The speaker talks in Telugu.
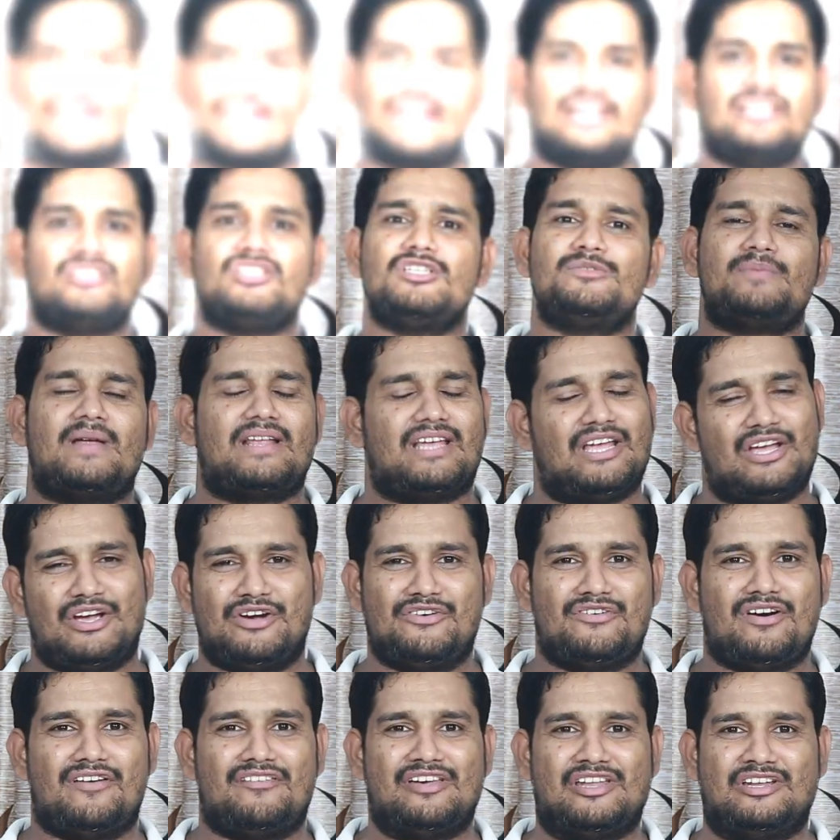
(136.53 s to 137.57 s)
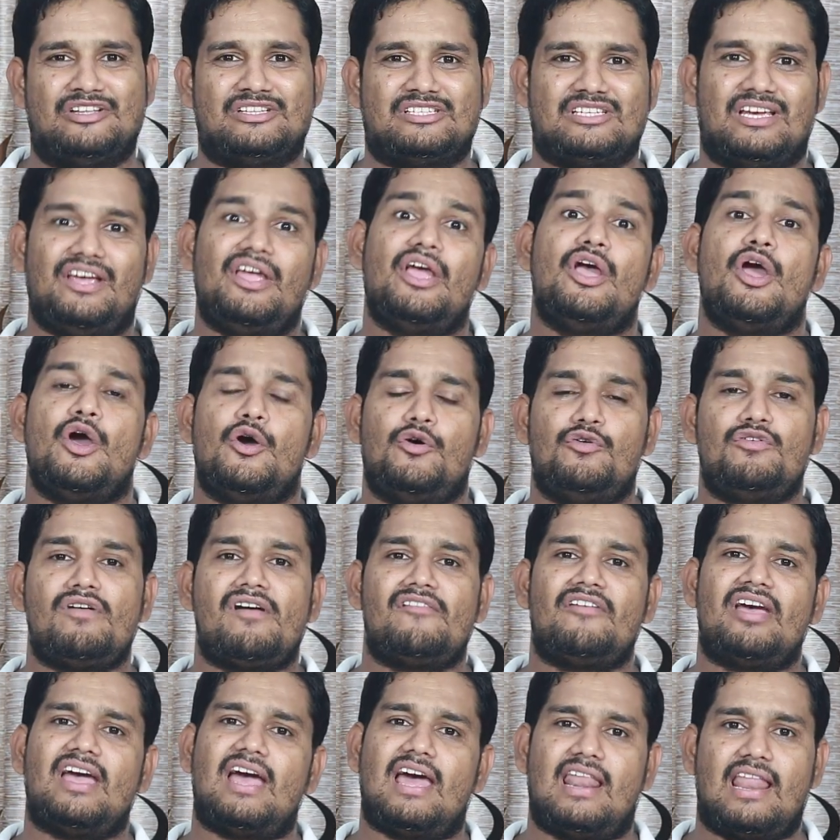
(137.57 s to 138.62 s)
నెక్స్ట్ మనకి హువావే నుంచి
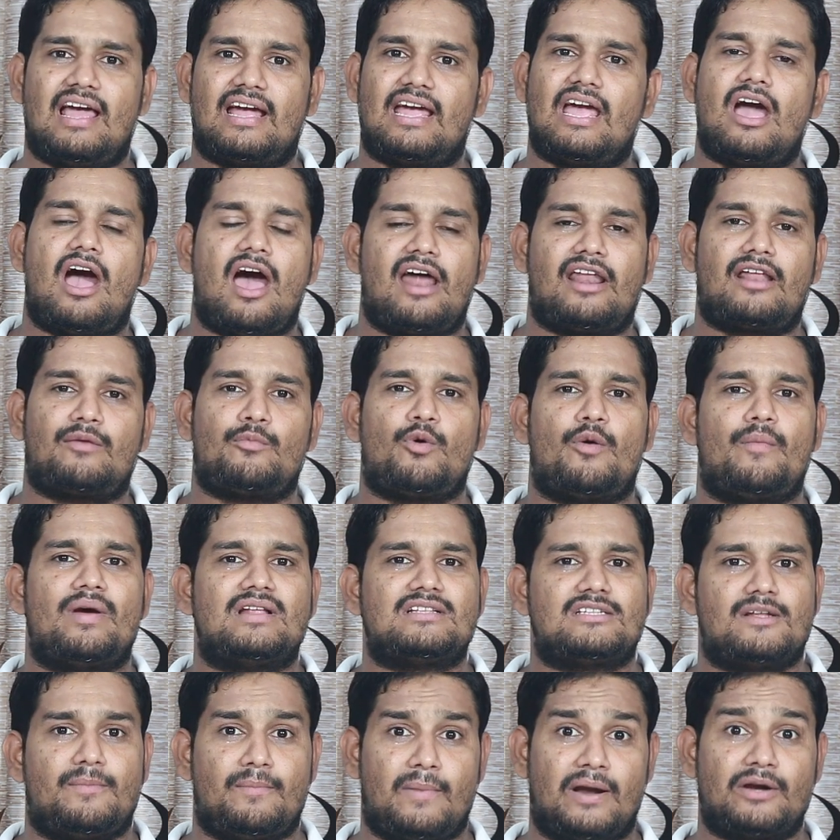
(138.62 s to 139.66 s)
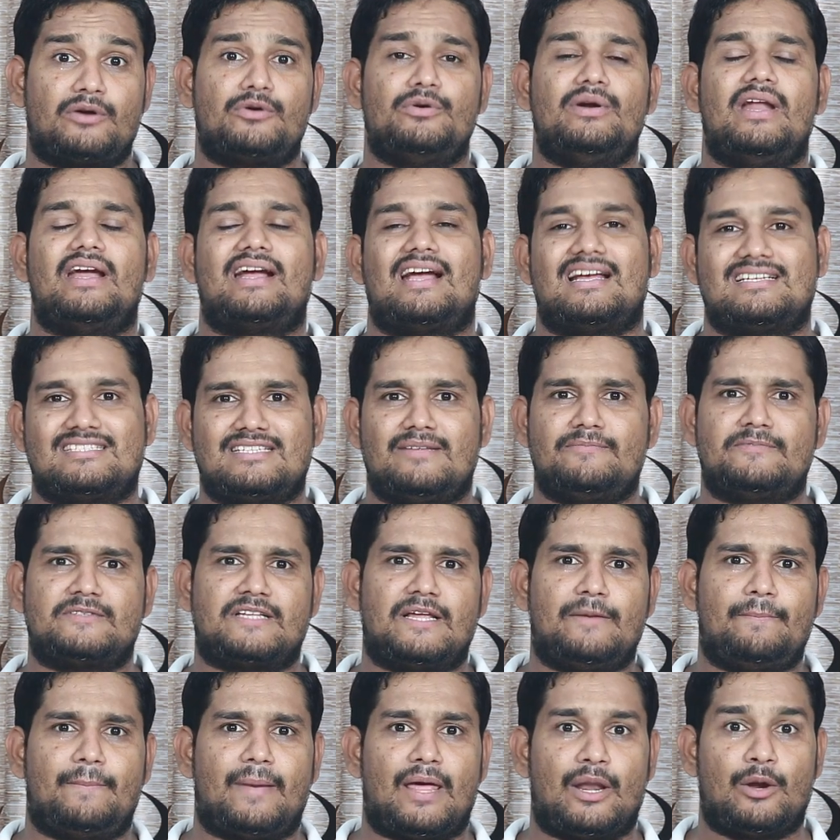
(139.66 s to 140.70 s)
హువావే అలాగే హానర్ మొబైల్స్లో మనకుండే కస్టమ్
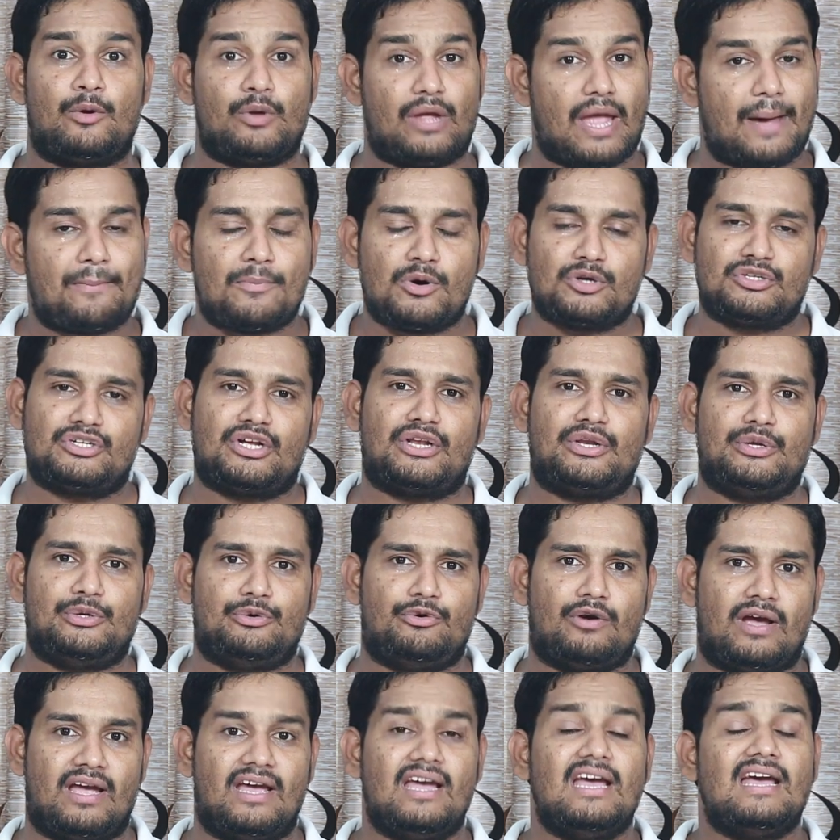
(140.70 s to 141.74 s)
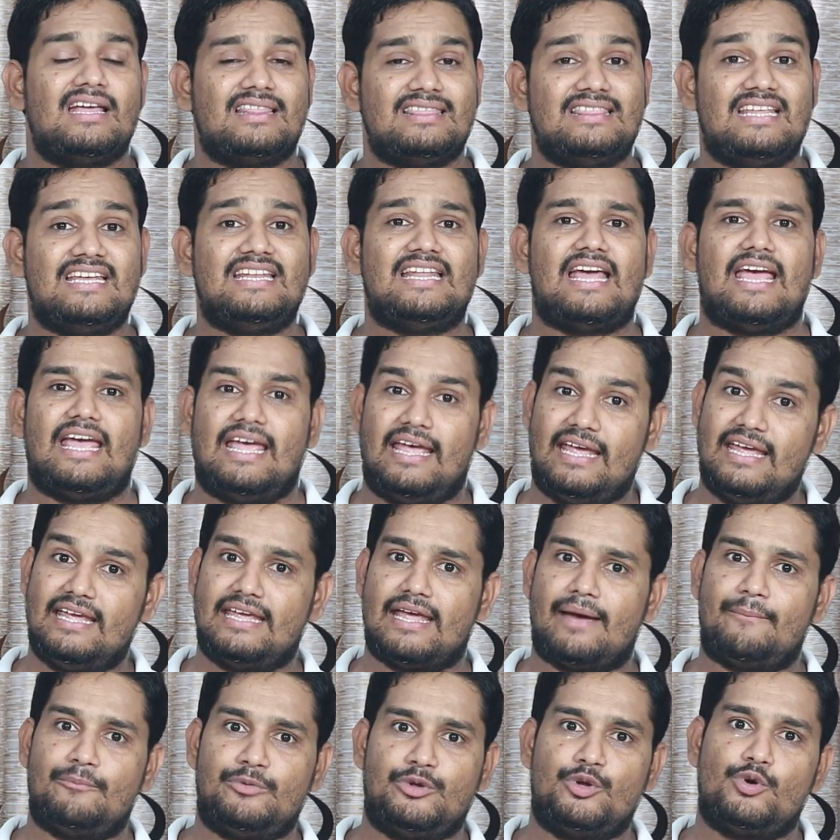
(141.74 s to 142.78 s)
స్కిన్ పేరు ఎమోషన్ యూఐ దీనే
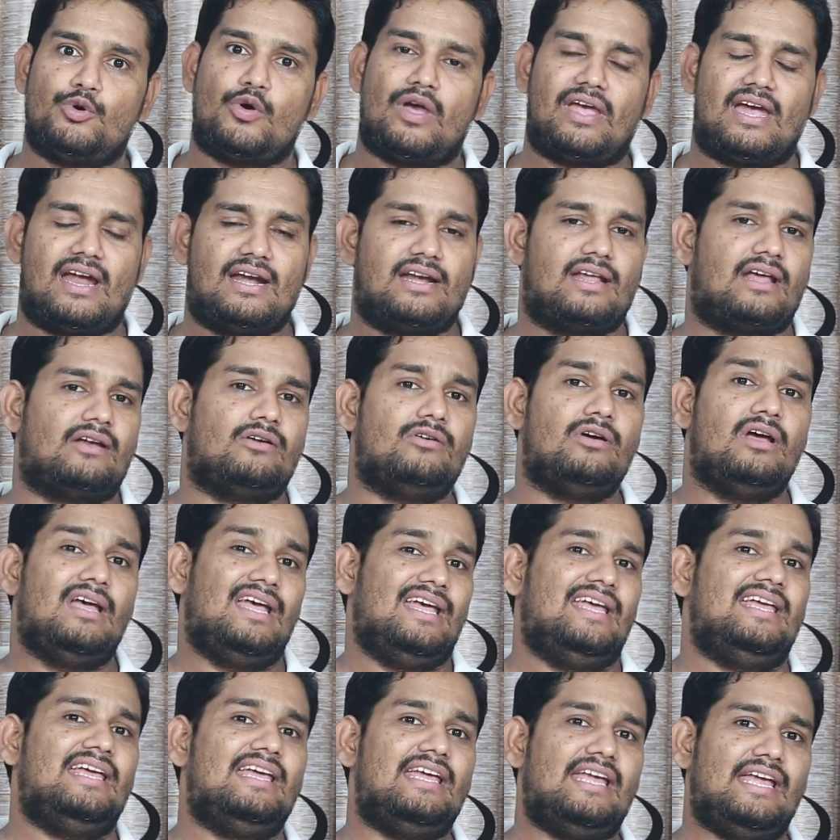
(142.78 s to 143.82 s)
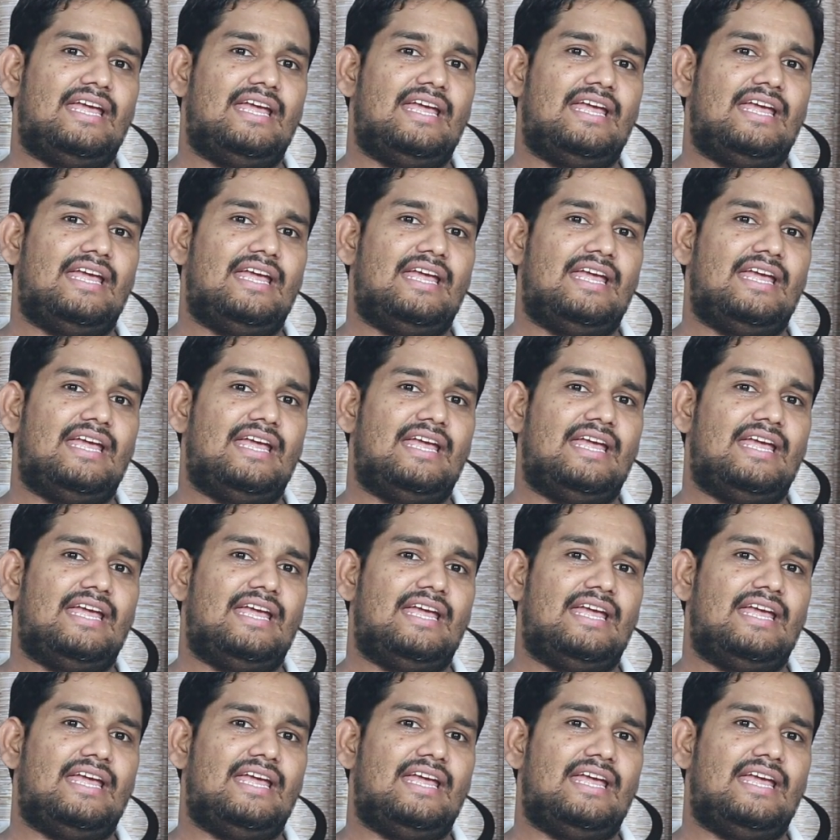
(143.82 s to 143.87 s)
ఈఎంయుఐ అంటారు ఈ